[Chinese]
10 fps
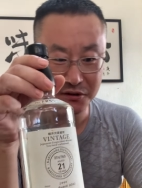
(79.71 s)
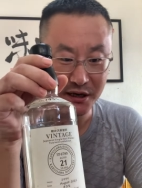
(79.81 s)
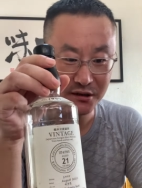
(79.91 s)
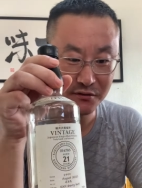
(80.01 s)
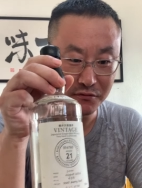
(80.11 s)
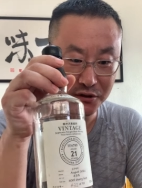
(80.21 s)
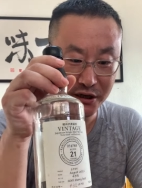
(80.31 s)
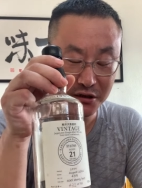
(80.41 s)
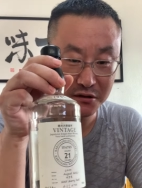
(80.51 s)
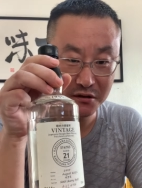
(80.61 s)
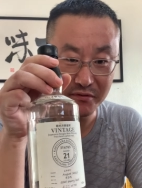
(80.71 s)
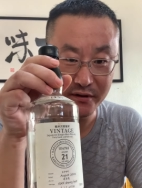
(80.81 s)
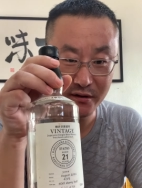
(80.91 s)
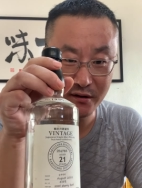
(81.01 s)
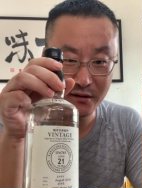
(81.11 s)
山崎五十年是日威
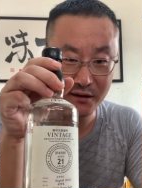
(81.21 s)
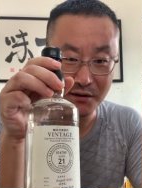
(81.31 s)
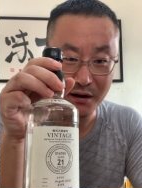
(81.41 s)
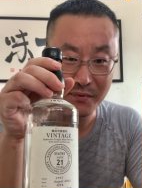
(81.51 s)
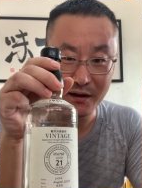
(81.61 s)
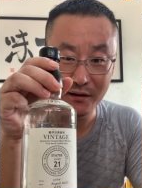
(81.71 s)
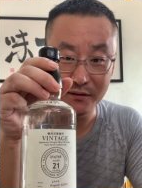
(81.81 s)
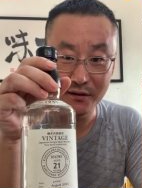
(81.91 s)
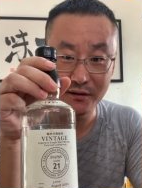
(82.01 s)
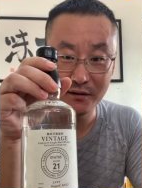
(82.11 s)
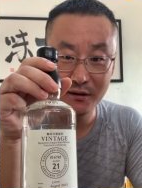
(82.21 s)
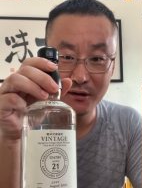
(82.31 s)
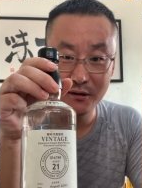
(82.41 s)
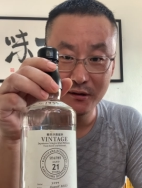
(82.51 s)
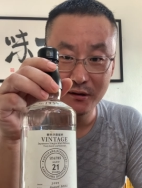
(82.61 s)
的天花板啊，那，
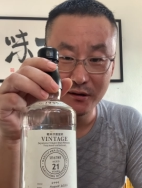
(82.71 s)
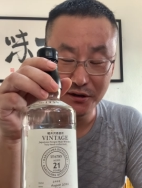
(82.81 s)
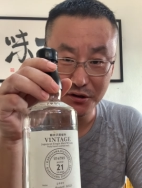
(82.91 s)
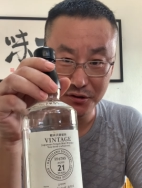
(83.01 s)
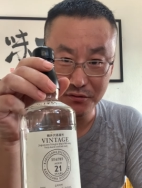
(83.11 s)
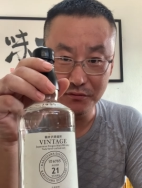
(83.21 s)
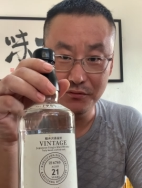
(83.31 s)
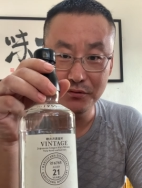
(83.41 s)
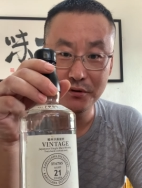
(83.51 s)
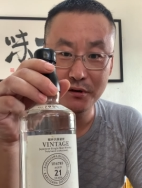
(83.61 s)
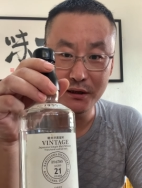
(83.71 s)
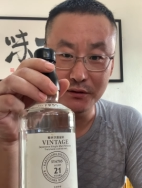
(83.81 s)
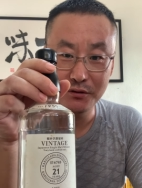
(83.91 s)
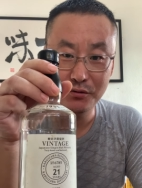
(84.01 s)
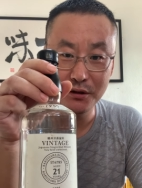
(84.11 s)
呃，那是属于啊，
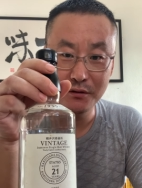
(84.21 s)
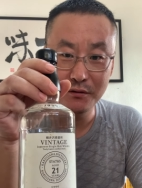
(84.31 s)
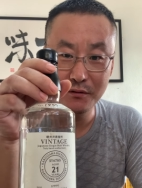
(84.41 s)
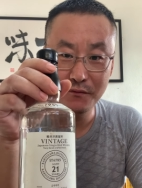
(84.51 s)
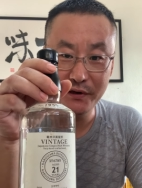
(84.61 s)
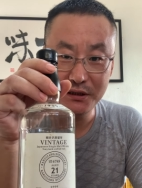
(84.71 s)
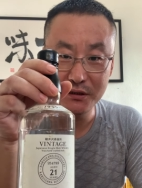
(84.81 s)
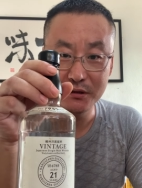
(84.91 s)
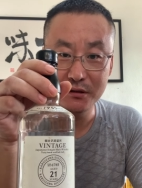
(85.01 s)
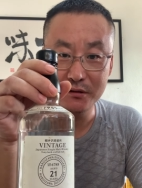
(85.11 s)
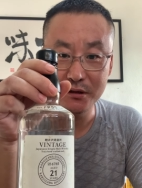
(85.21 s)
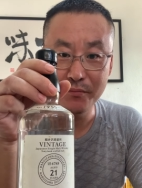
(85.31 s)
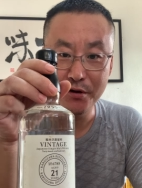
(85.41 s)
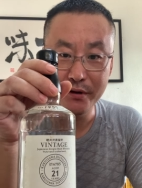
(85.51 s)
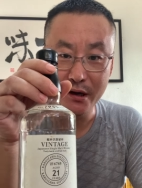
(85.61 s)
对威士忌是真
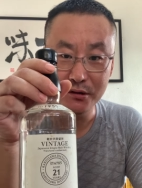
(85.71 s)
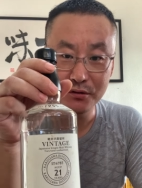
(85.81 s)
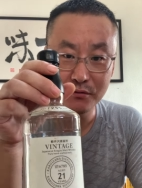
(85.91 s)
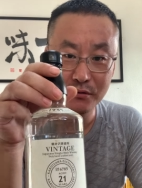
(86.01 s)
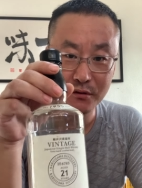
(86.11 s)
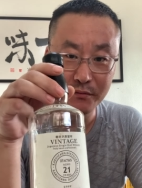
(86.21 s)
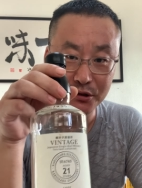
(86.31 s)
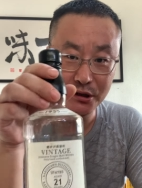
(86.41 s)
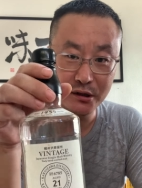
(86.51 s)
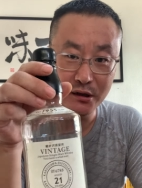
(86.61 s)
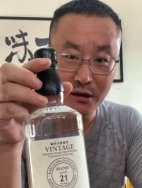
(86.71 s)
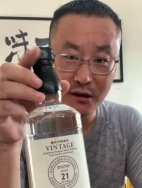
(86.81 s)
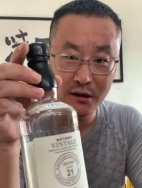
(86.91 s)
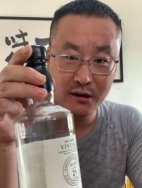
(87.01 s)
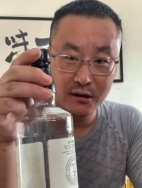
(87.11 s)
没有研究。那么这个。
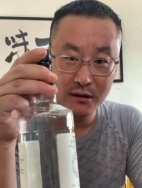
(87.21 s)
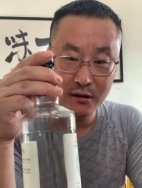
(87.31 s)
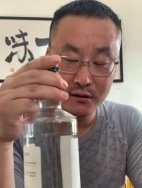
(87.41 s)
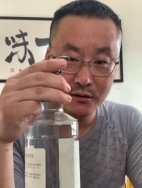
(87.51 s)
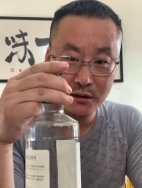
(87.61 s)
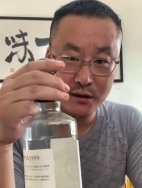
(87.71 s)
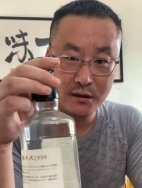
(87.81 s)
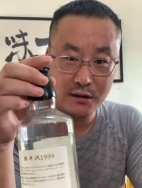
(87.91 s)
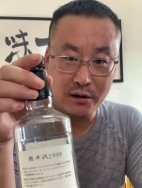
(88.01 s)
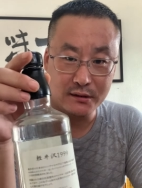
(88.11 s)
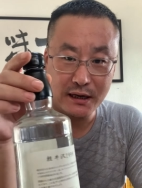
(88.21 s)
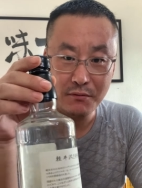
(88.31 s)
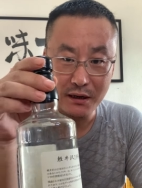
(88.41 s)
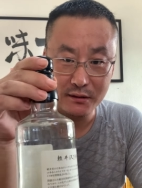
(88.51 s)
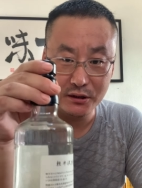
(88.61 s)
卡尔扎
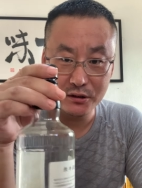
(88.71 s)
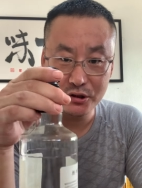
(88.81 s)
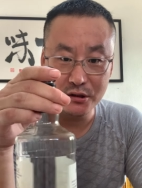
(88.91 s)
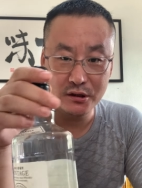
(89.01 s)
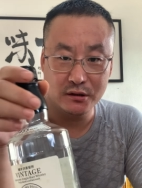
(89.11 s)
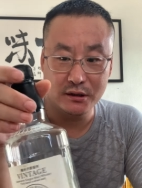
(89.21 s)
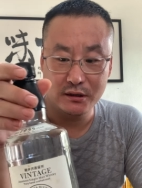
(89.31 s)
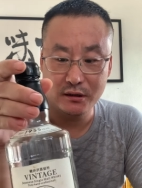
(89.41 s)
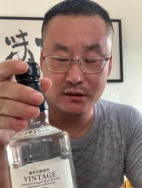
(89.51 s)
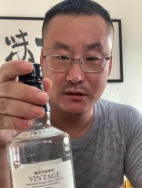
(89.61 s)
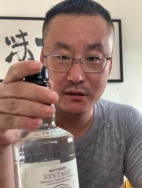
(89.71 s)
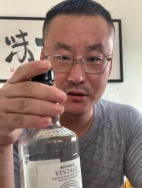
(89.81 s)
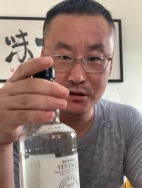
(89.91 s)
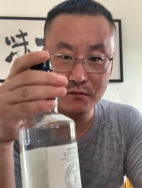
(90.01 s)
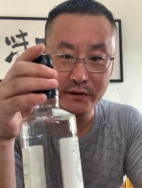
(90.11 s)
瓦才是真正的
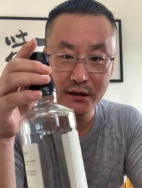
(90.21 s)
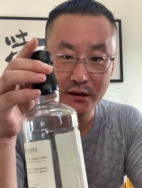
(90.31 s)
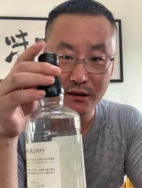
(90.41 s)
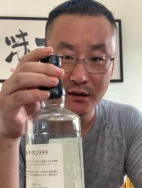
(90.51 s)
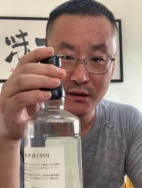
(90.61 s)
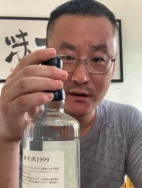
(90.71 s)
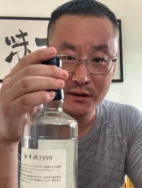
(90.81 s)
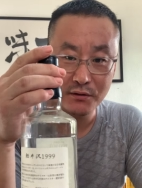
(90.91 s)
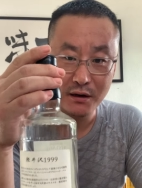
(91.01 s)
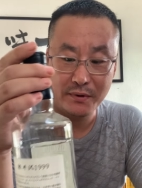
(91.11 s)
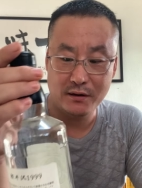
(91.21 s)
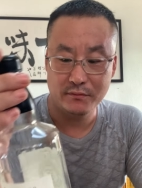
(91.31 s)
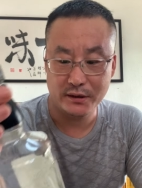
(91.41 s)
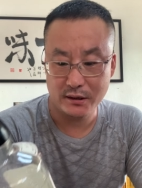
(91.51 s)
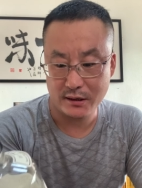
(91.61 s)
日威的天花板。我
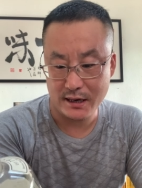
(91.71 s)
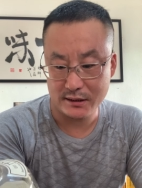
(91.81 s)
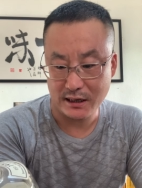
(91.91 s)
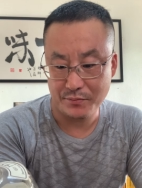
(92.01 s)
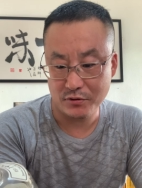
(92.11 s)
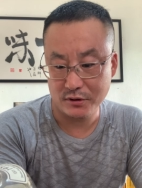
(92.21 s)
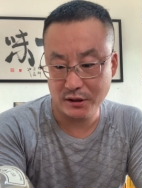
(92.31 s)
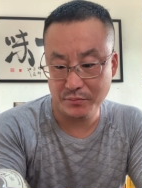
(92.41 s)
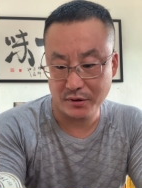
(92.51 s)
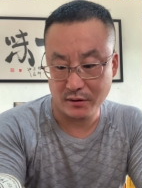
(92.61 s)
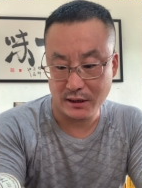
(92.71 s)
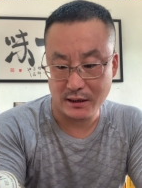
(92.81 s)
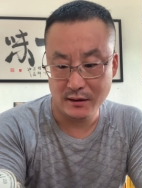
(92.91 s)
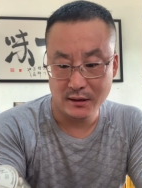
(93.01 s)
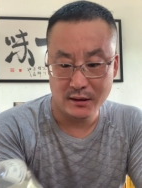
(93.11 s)
们可以看一下，比如说这瓶啊，